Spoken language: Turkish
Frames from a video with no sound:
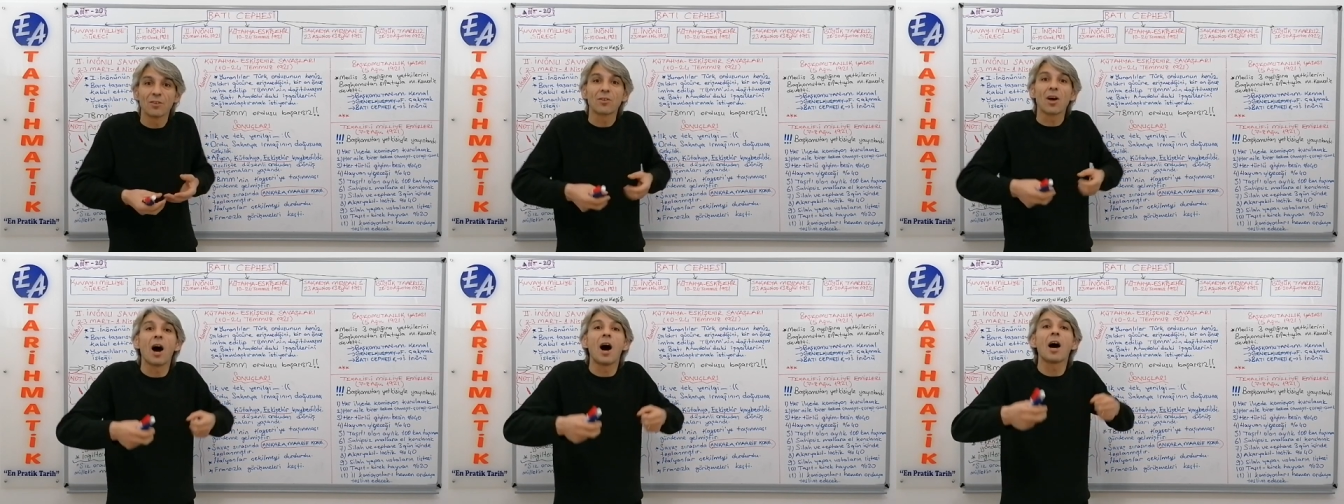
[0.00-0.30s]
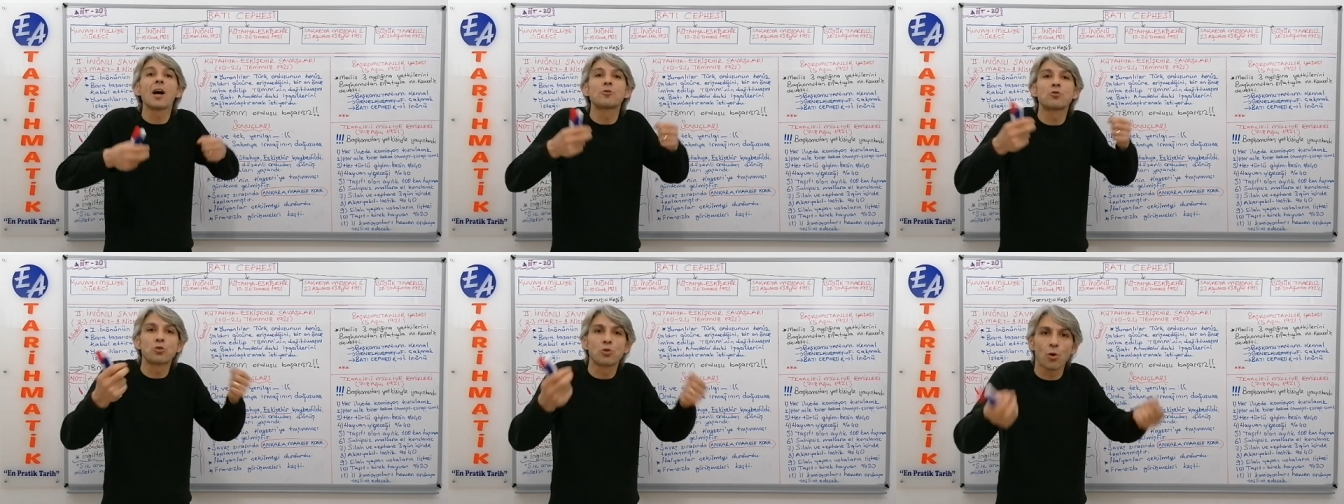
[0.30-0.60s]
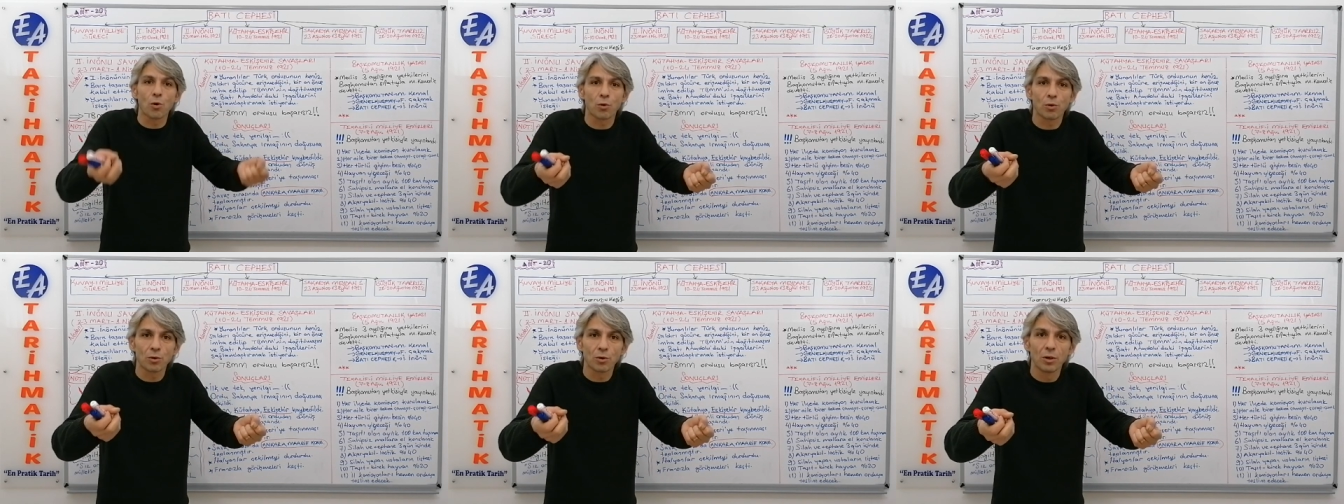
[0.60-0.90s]
Daha
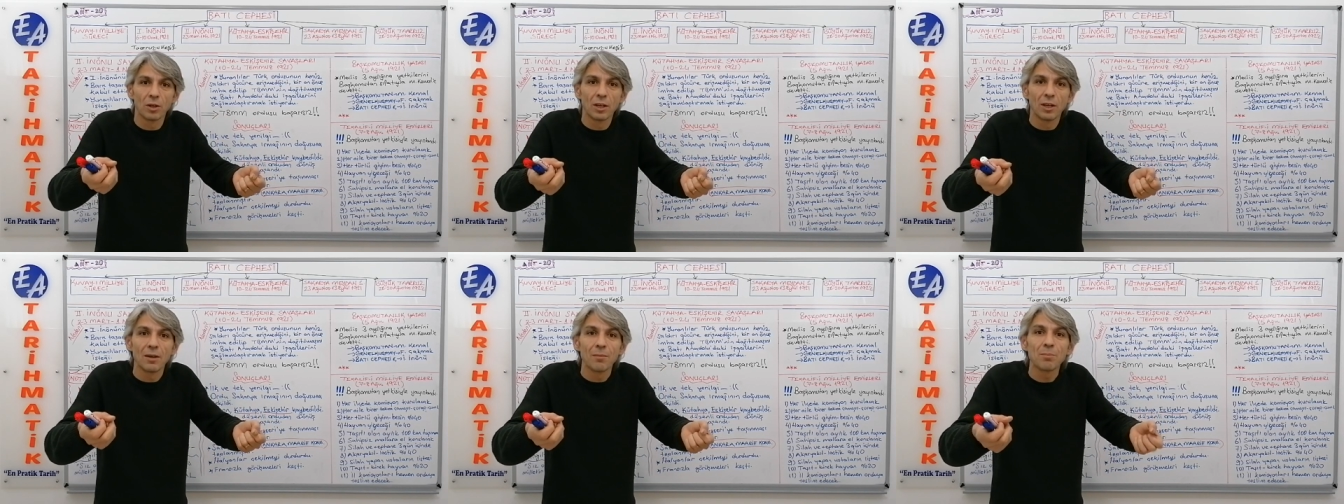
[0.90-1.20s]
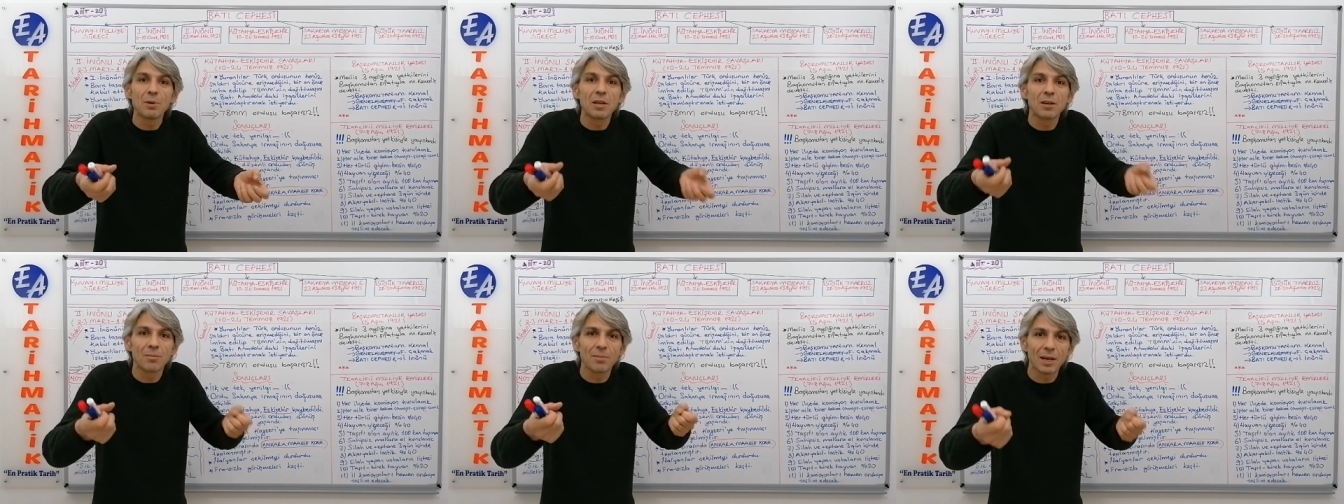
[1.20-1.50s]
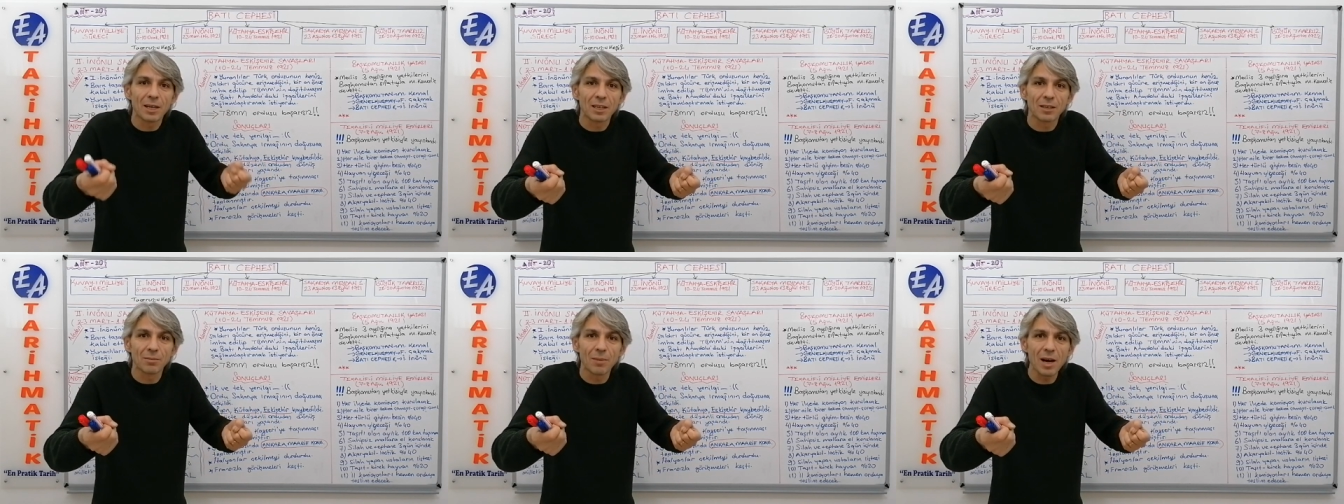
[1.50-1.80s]
çok bir
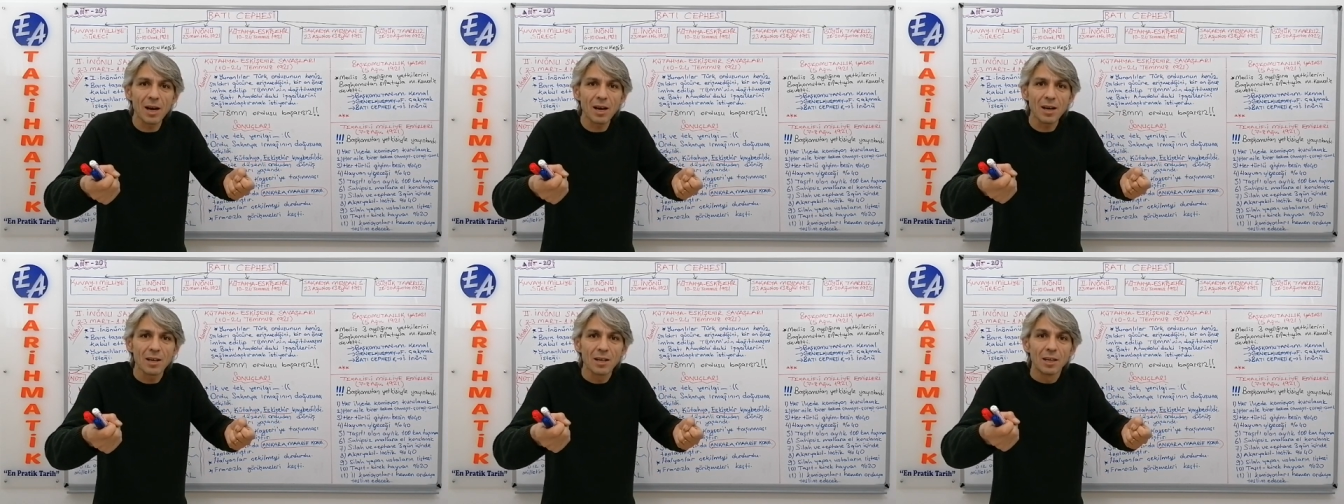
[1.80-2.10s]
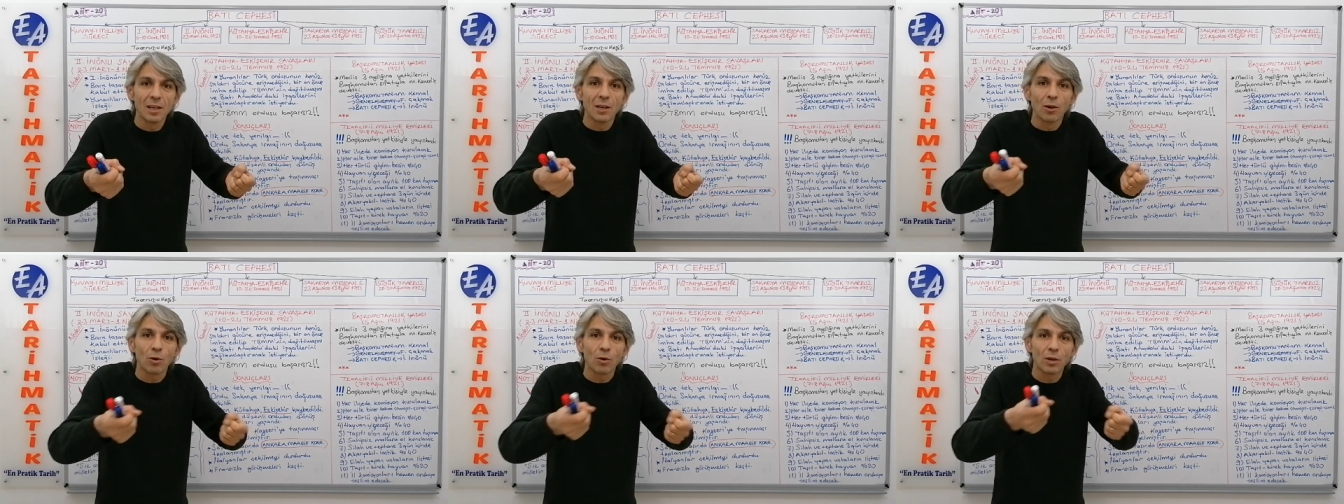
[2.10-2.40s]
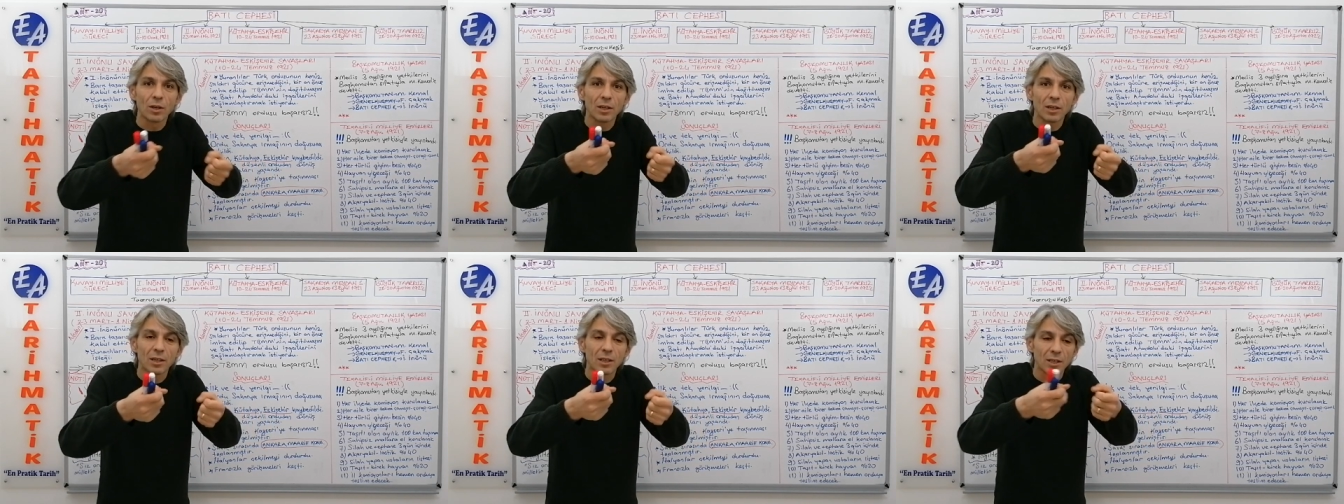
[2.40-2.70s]
bakıma
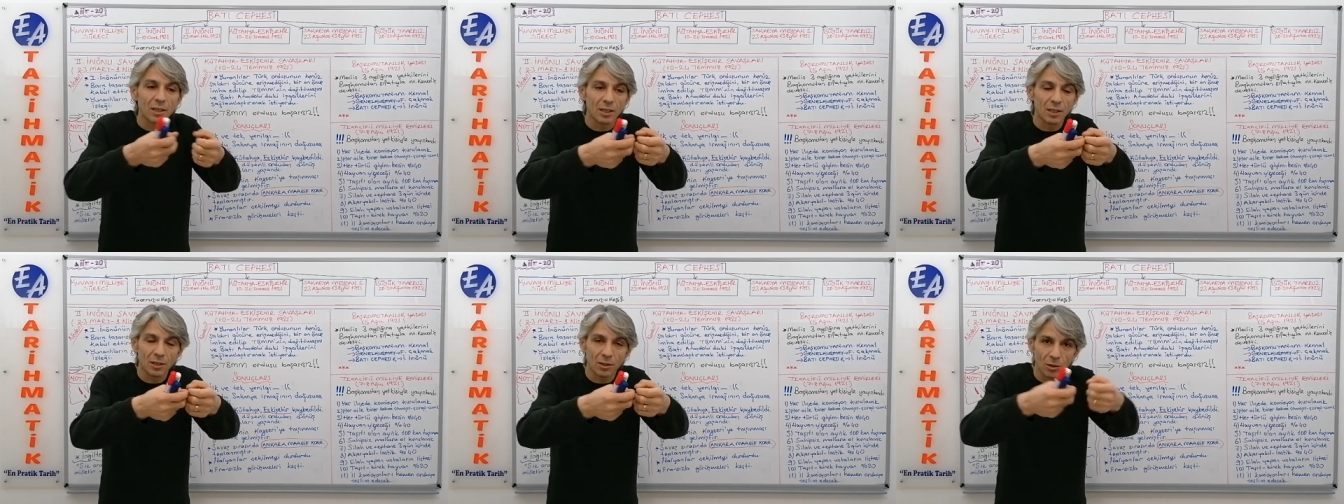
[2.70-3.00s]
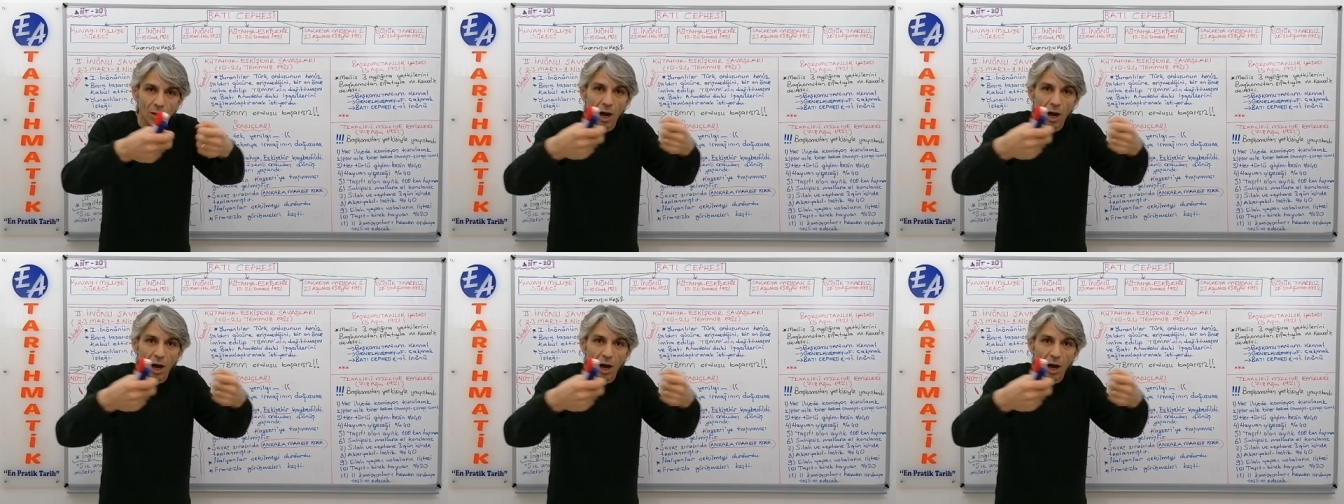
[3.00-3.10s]
e,